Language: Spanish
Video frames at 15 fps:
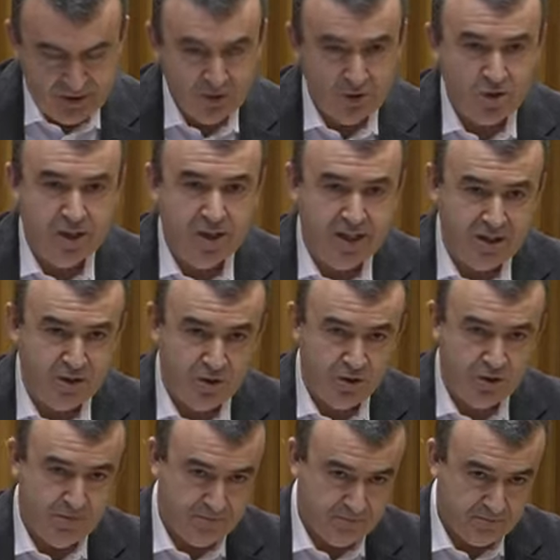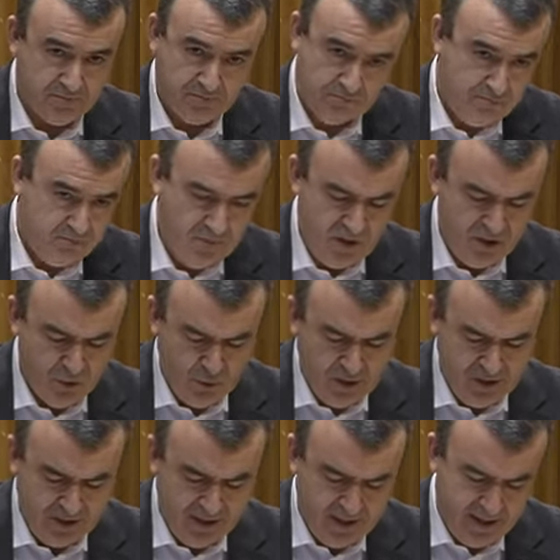ciertos ingresos,
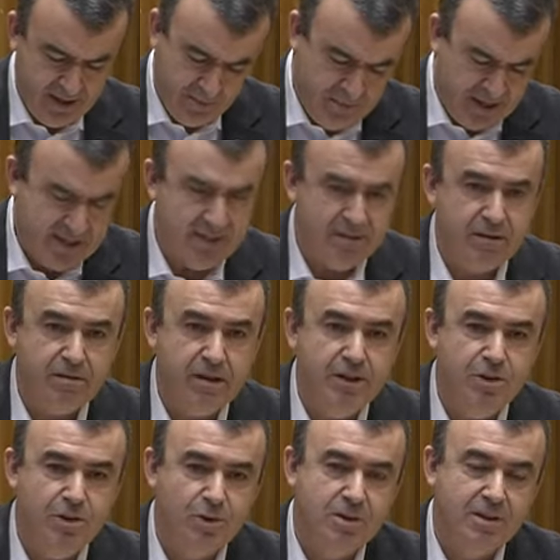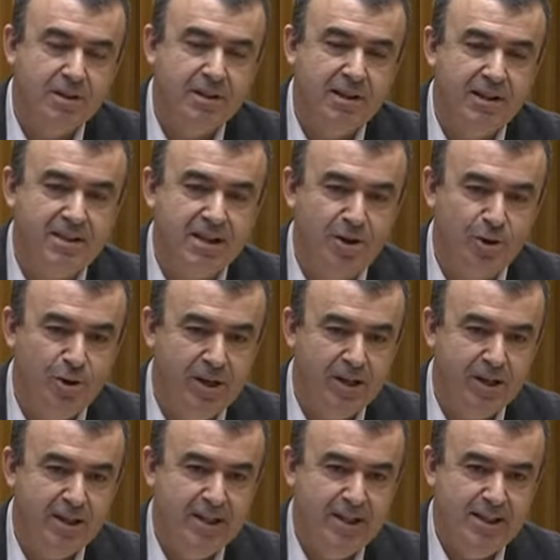durante más de 10 años la
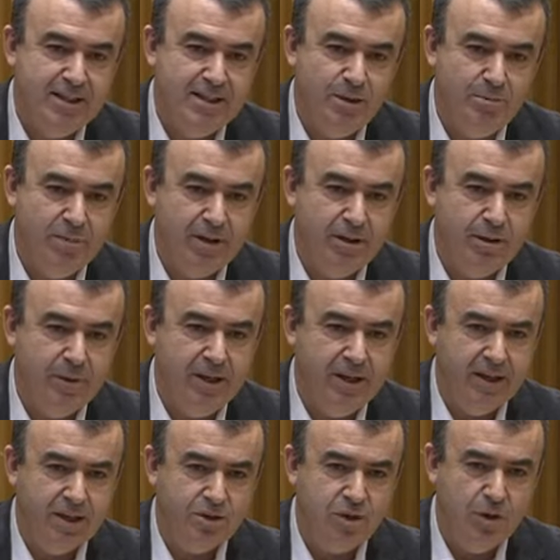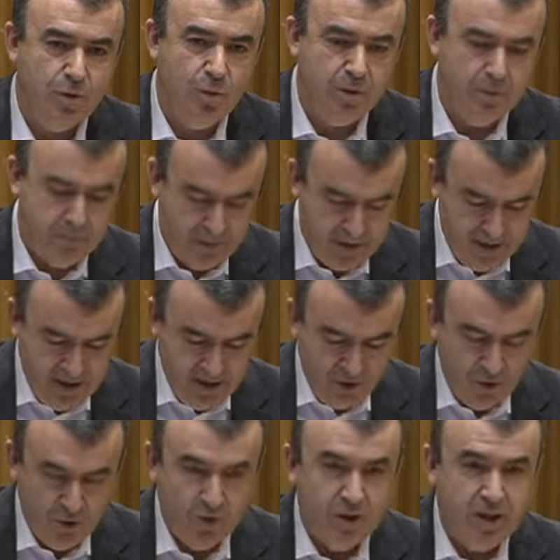desarrollé sin percibir ingreso alguno,
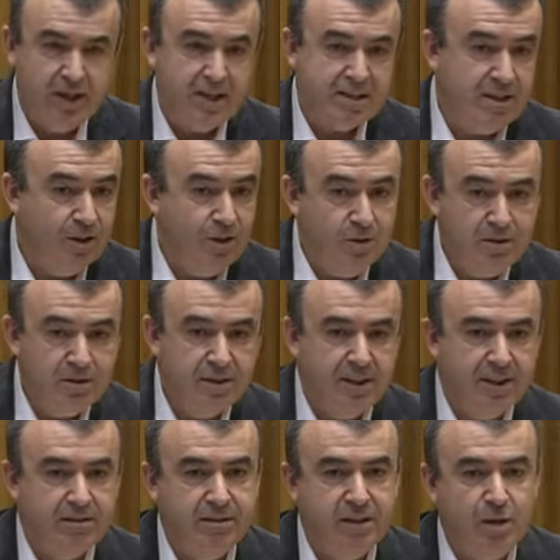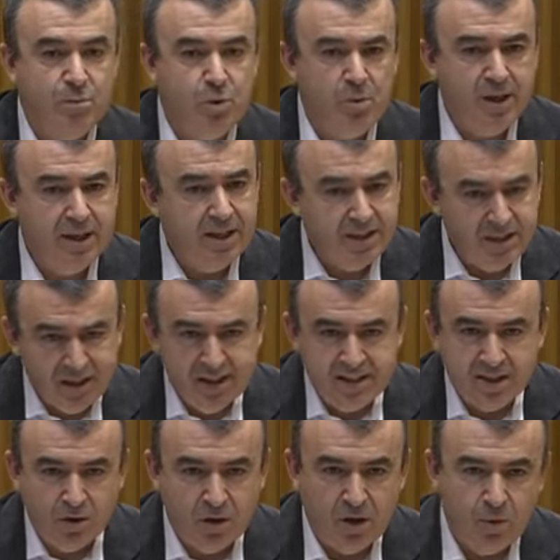yo he ingresado en la hacienda pública, he
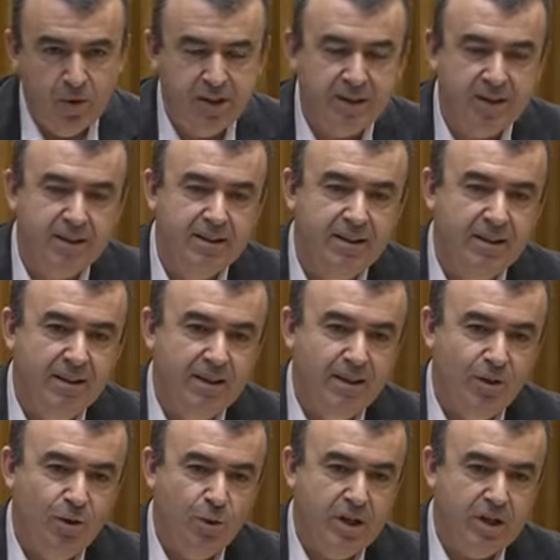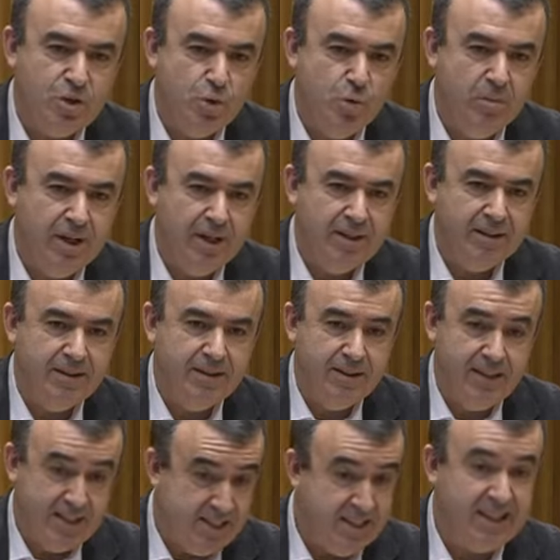echado la cuenta, una suma
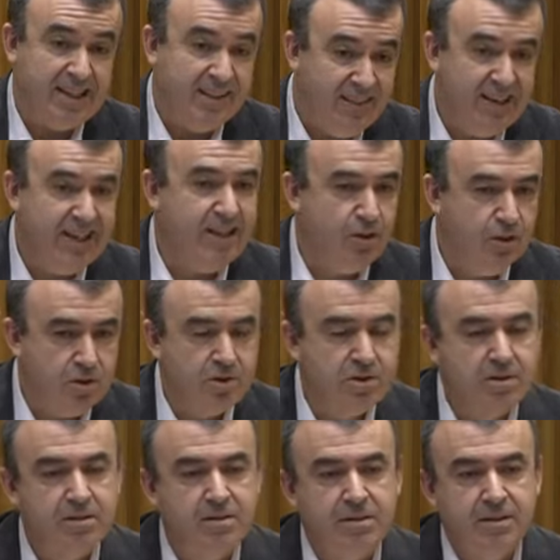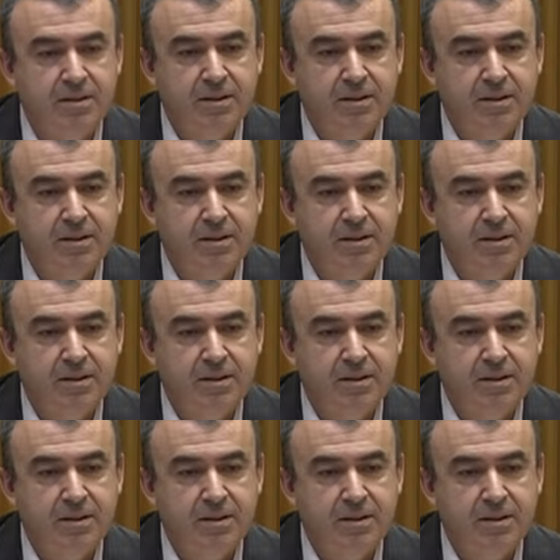de siete dígitos